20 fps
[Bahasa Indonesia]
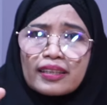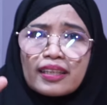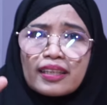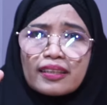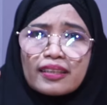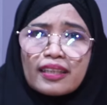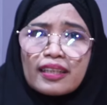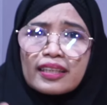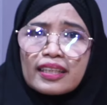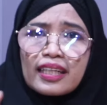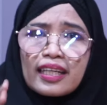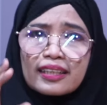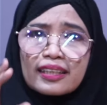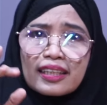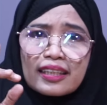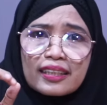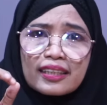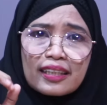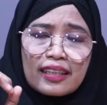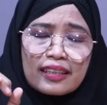terjadi
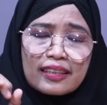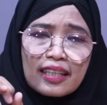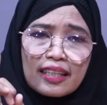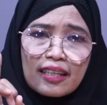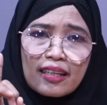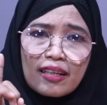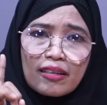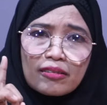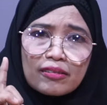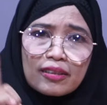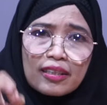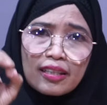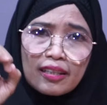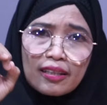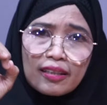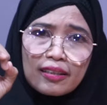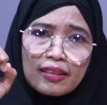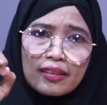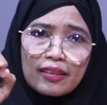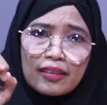atas kehendak
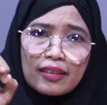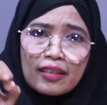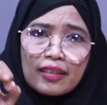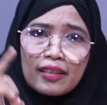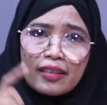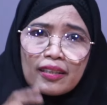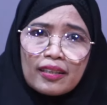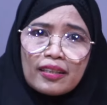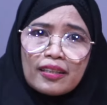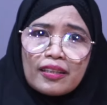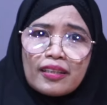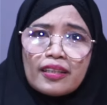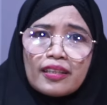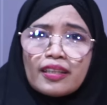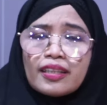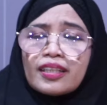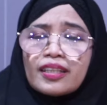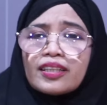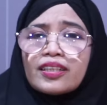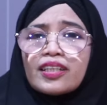Allah.
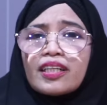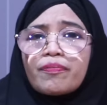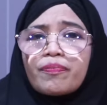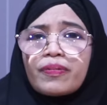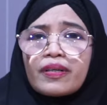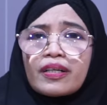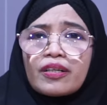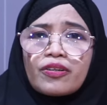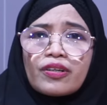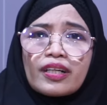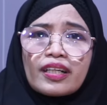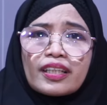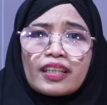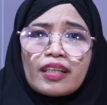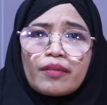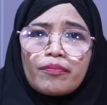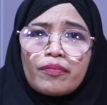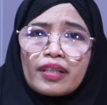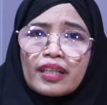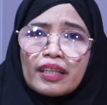Siapa orang
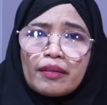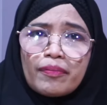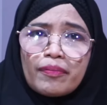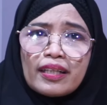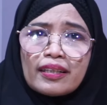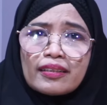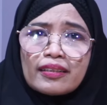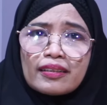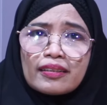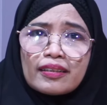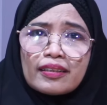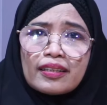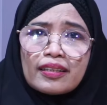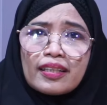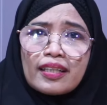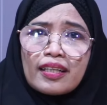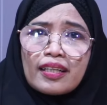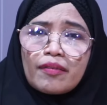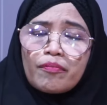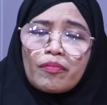yang beriman,
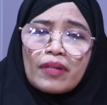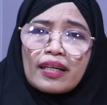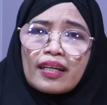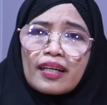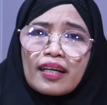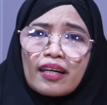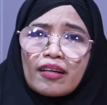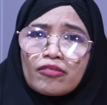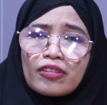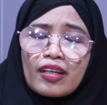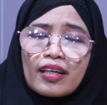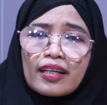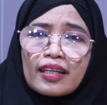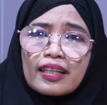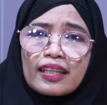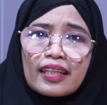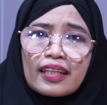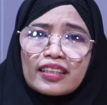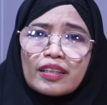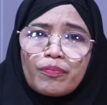maka Allah
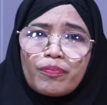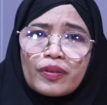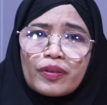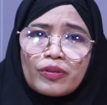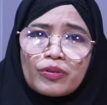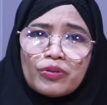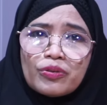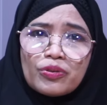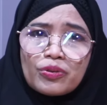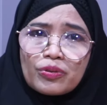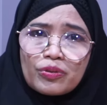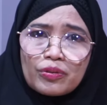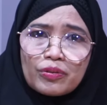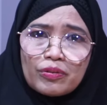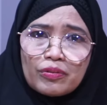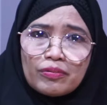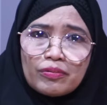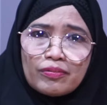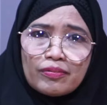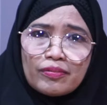akan kasih petunjuk
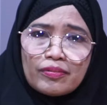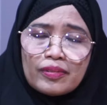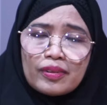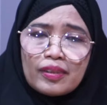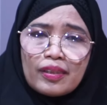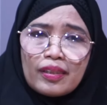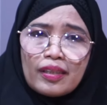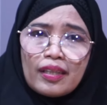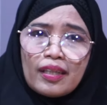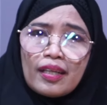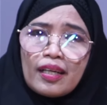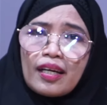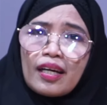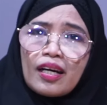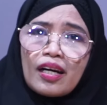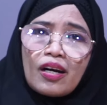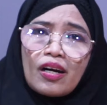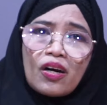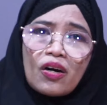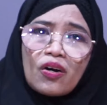
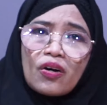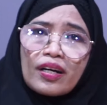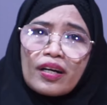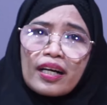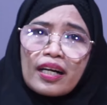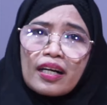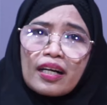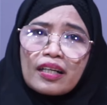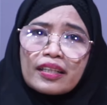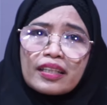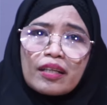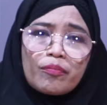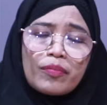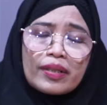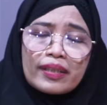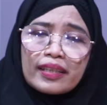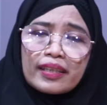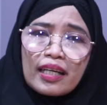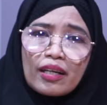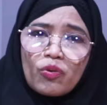orang yang
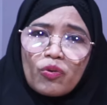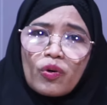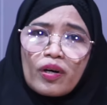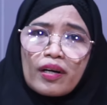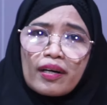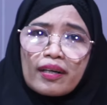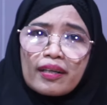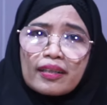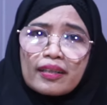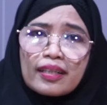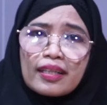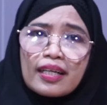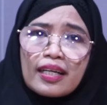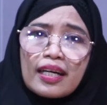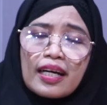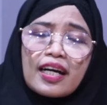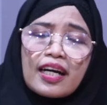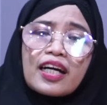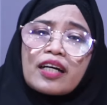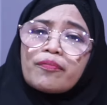bertakwa
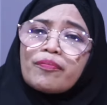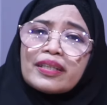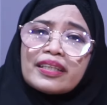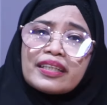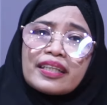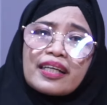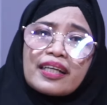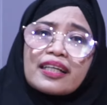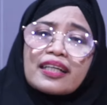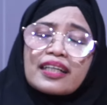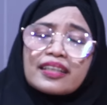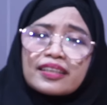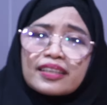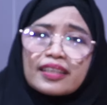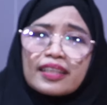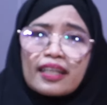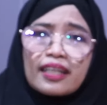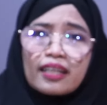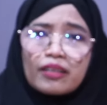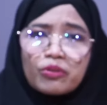akan menyerahkan
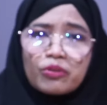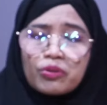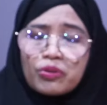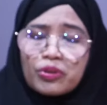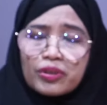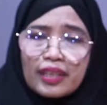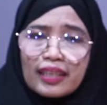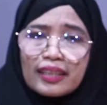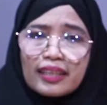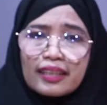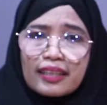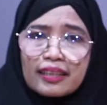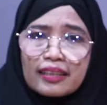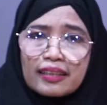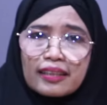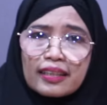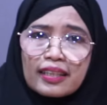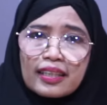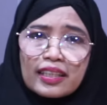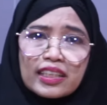segala
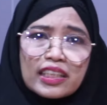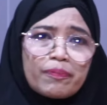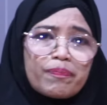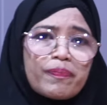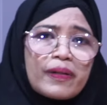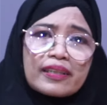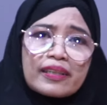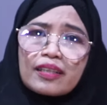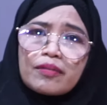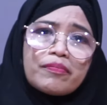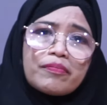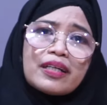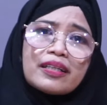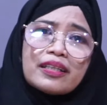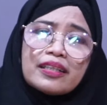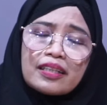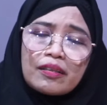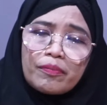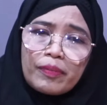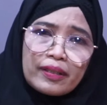urusannya cepat
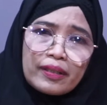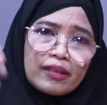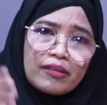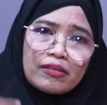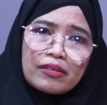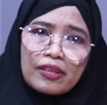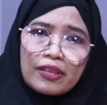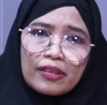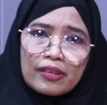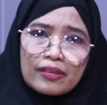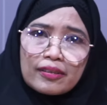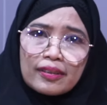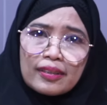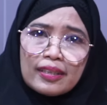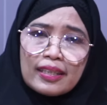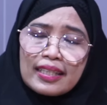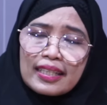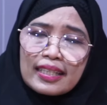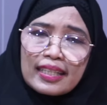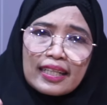kembali kepada Allah
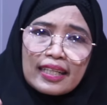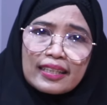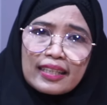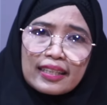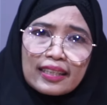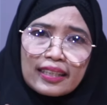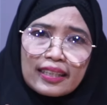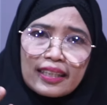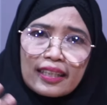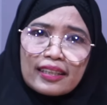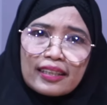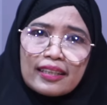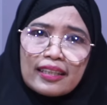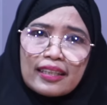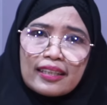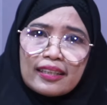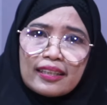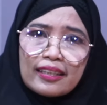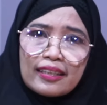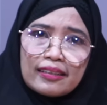karena
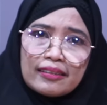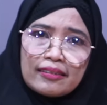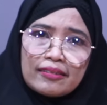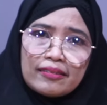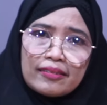keyakinannya.